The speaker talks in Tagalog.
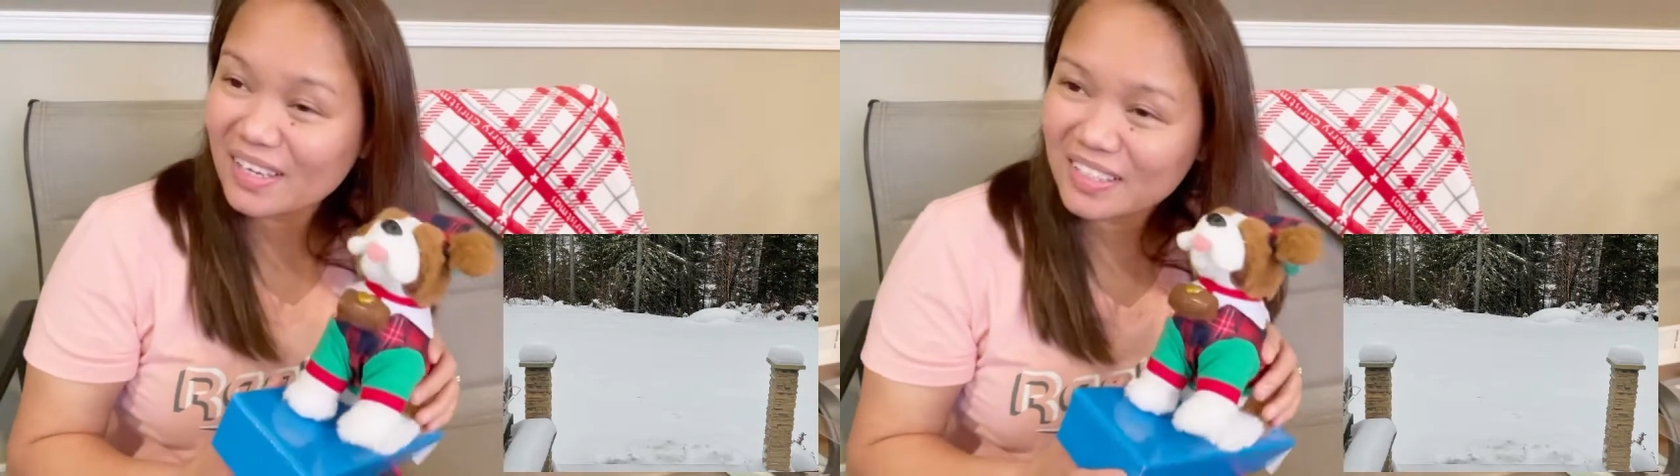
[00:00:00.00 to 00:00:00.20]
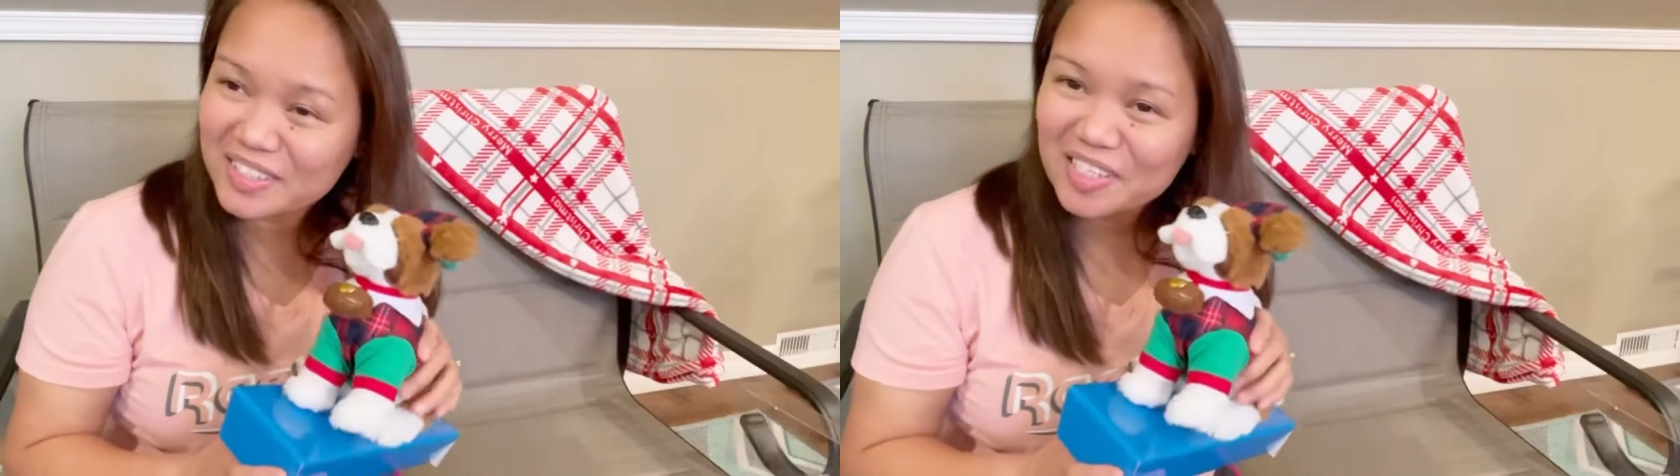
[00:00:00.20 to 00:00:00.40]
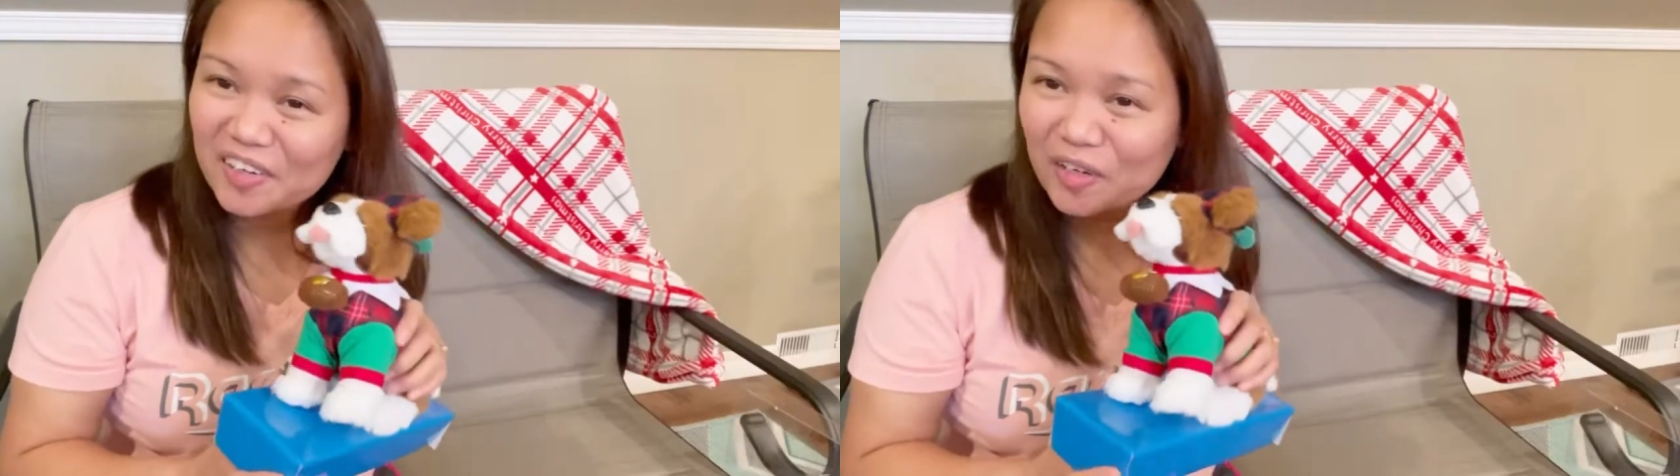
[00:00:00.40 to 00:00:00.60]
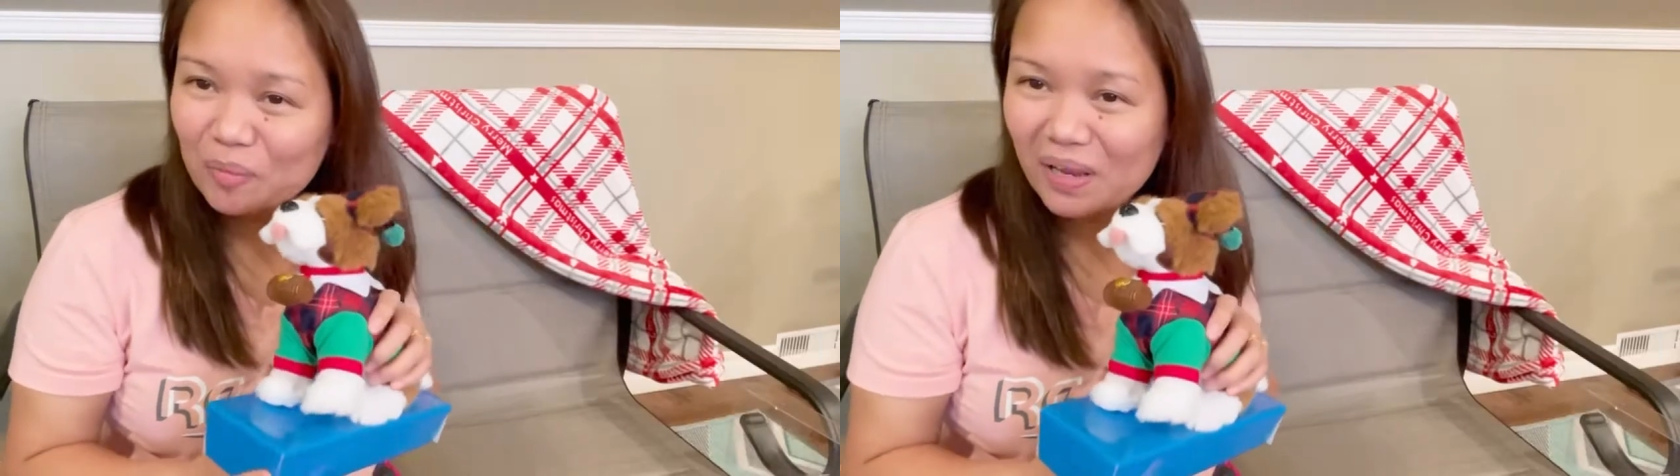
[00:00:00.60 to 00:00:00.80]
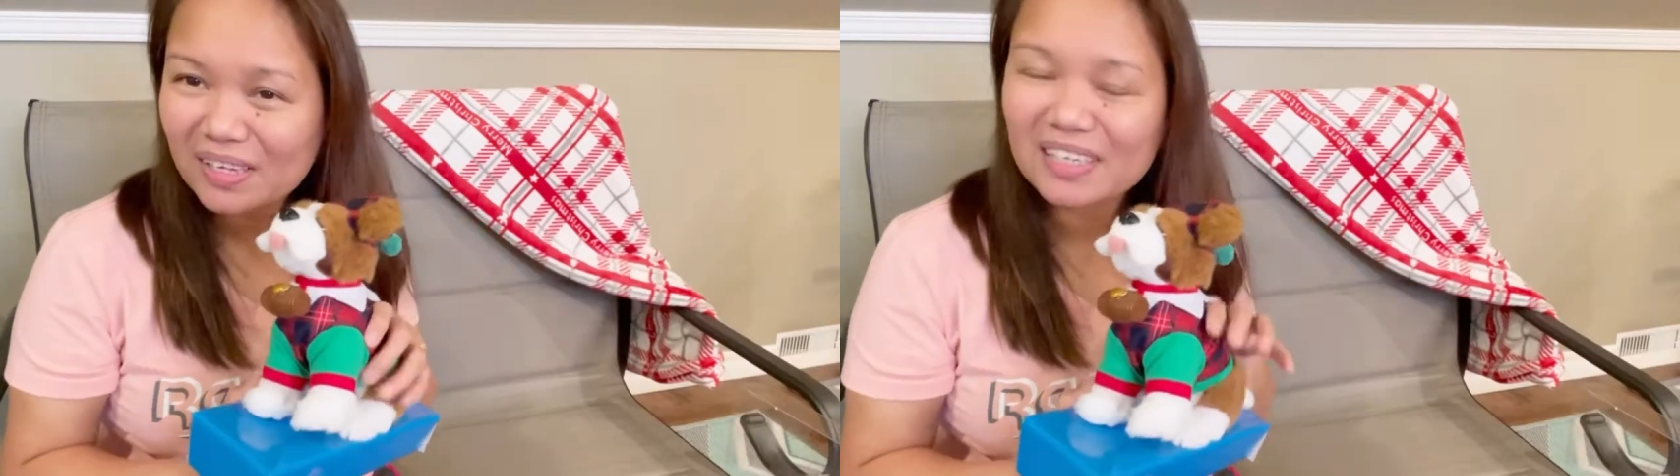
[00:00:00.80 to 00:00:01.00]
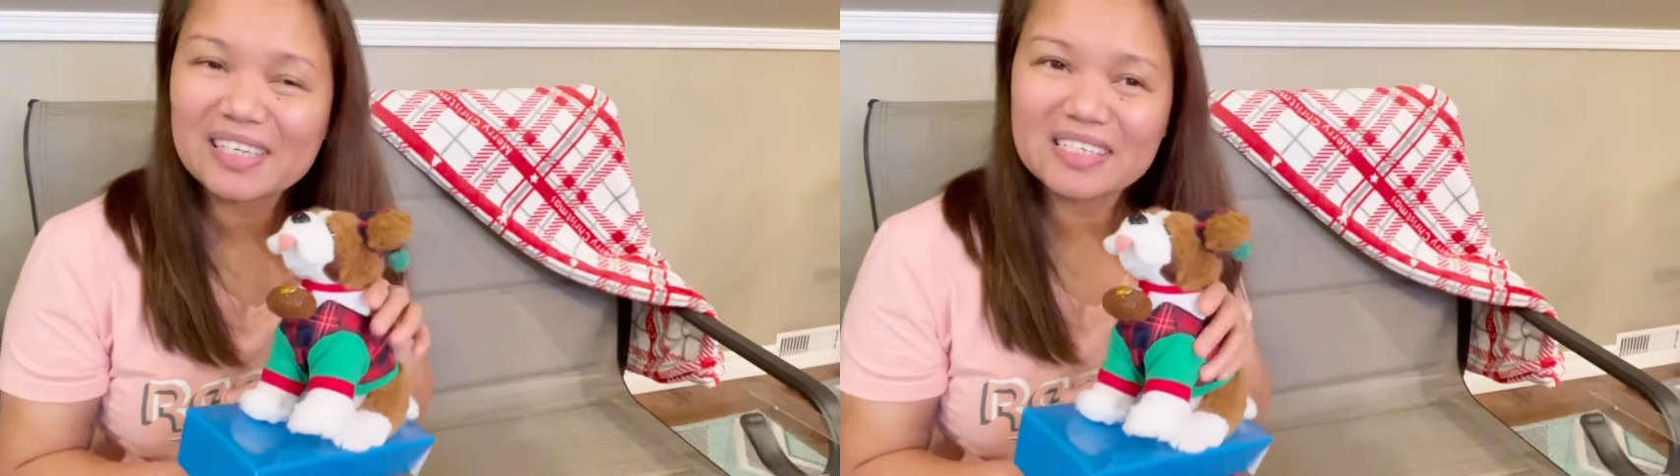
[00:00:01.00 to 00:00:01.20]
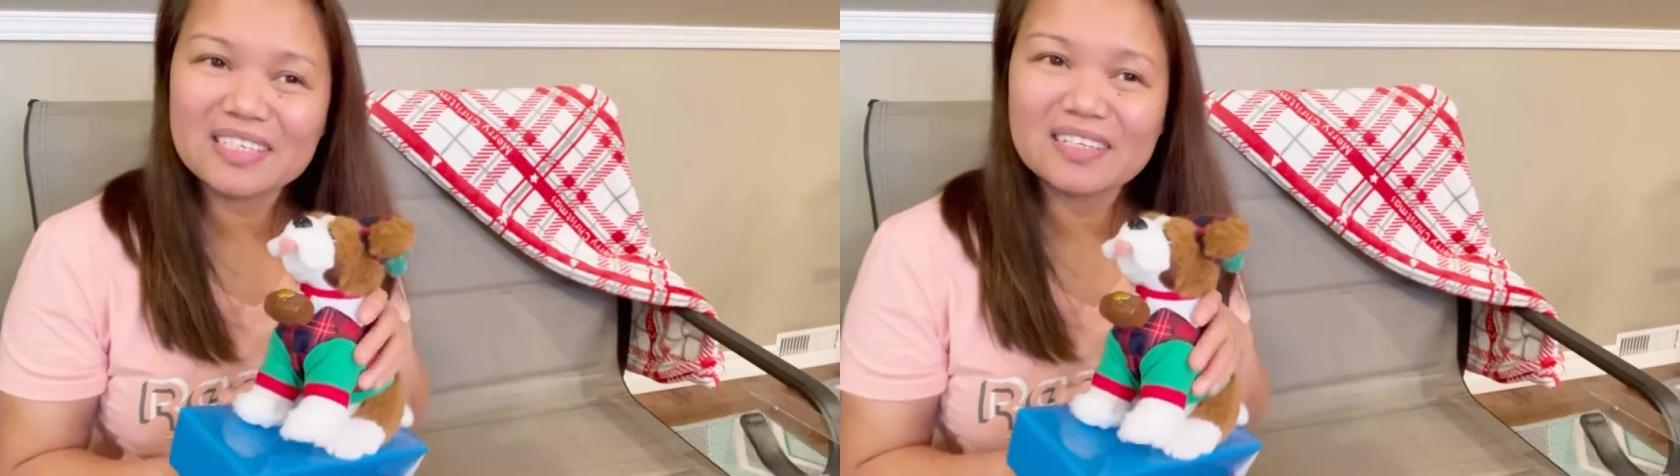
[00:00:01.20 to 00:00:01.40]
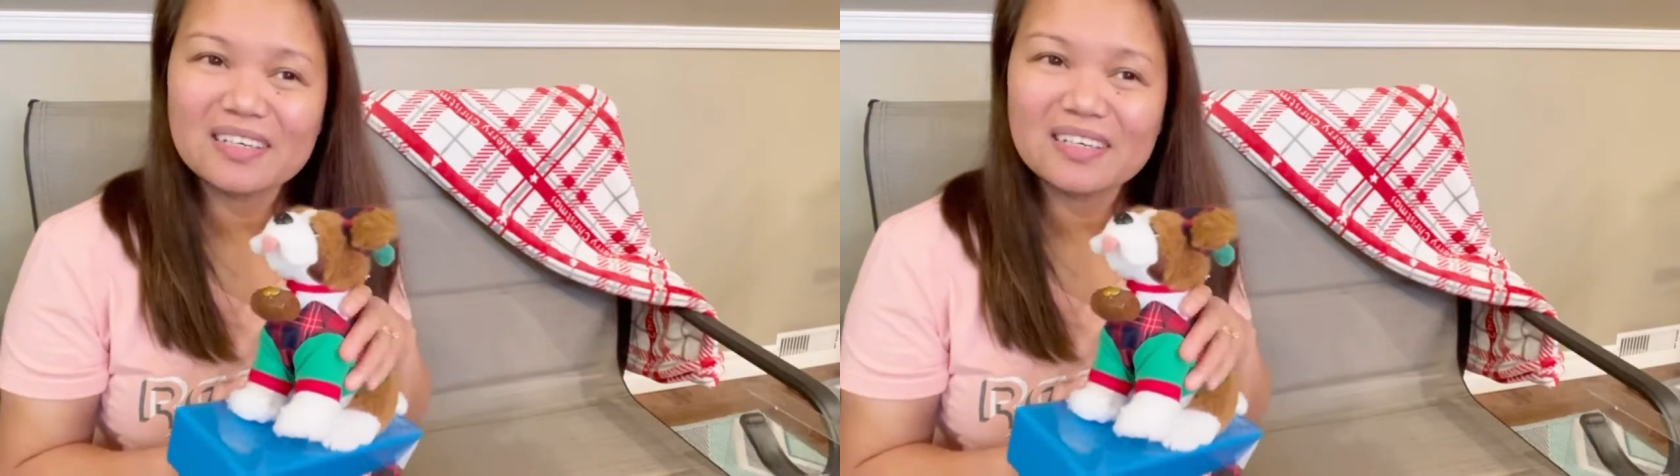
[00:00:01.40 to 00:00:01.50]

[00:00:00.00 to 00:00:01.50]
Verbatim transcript: let's start our vlogging kasi